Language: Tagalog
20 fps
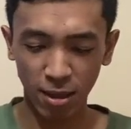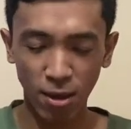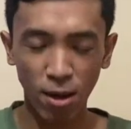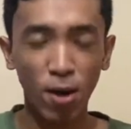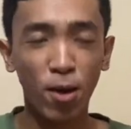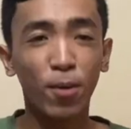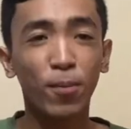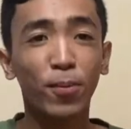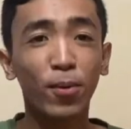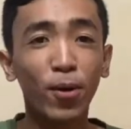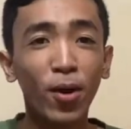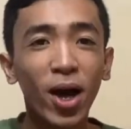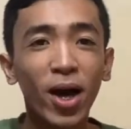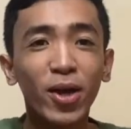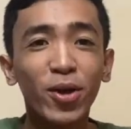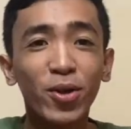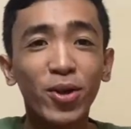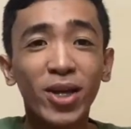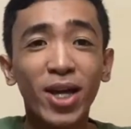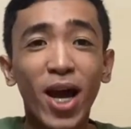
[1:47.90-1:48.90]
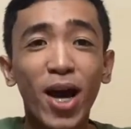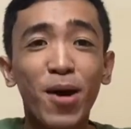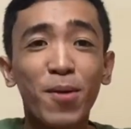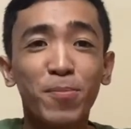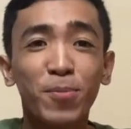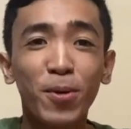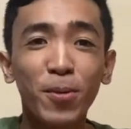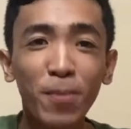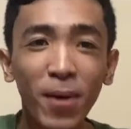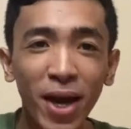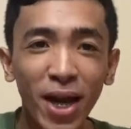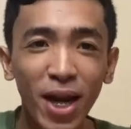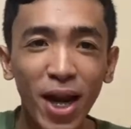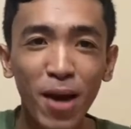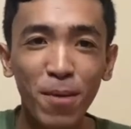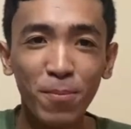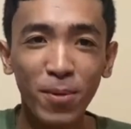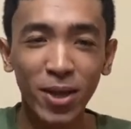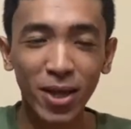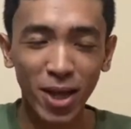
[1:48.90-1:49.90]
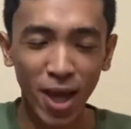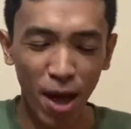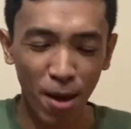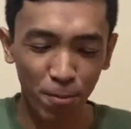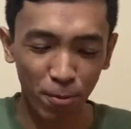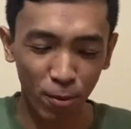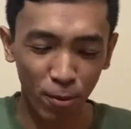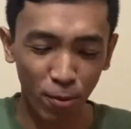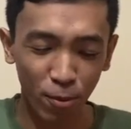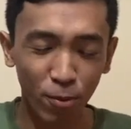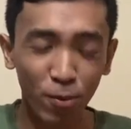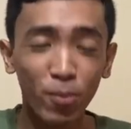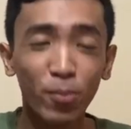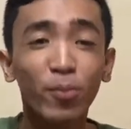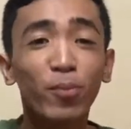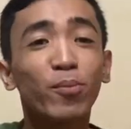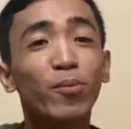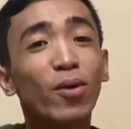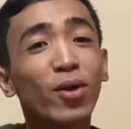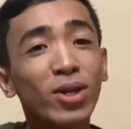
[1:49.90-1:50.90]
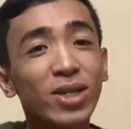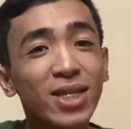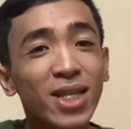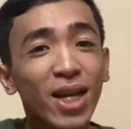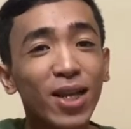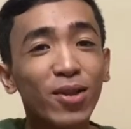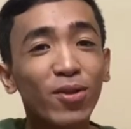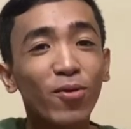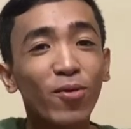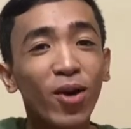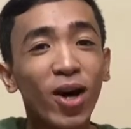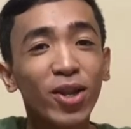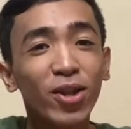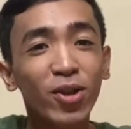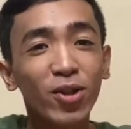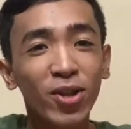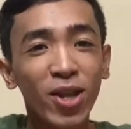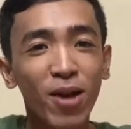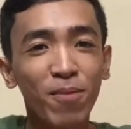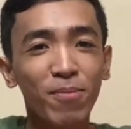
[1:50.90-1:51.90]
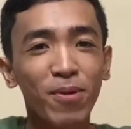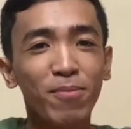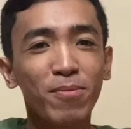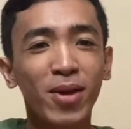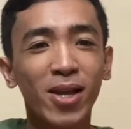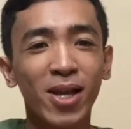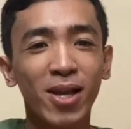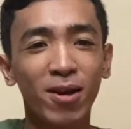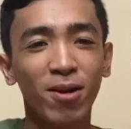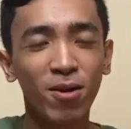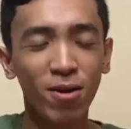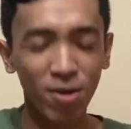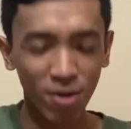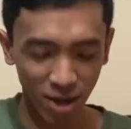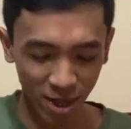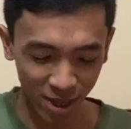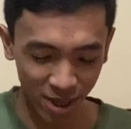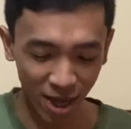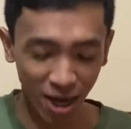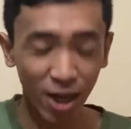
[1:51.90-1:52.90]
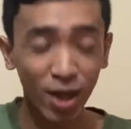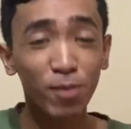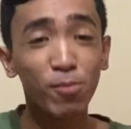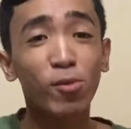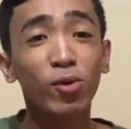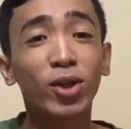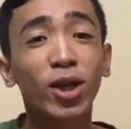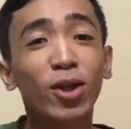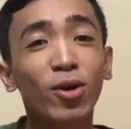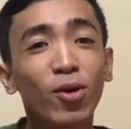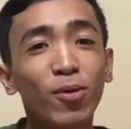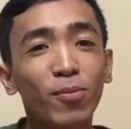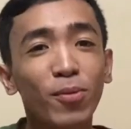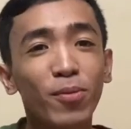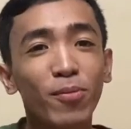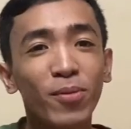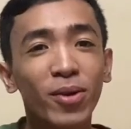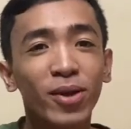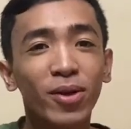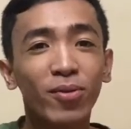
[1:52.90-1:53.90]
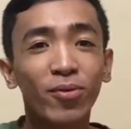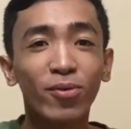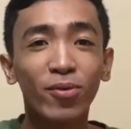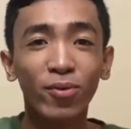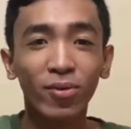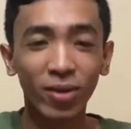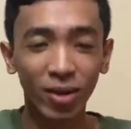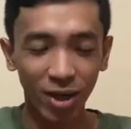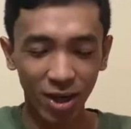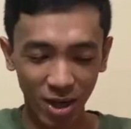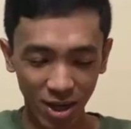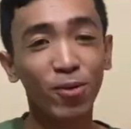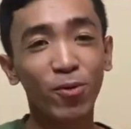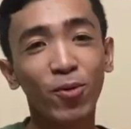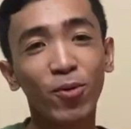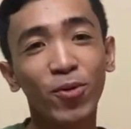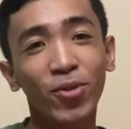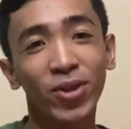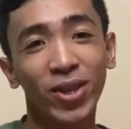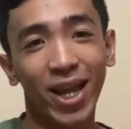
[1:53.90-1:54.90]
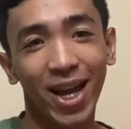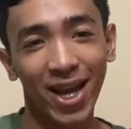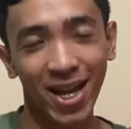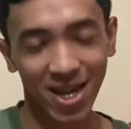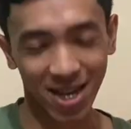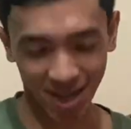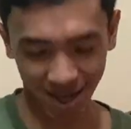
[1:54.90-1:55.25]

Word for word: Opo, ayun nga po. Pahirapan nga pong buksan kung ano nga kami dito. At nakalimutan ko pong mag nagbuluntan.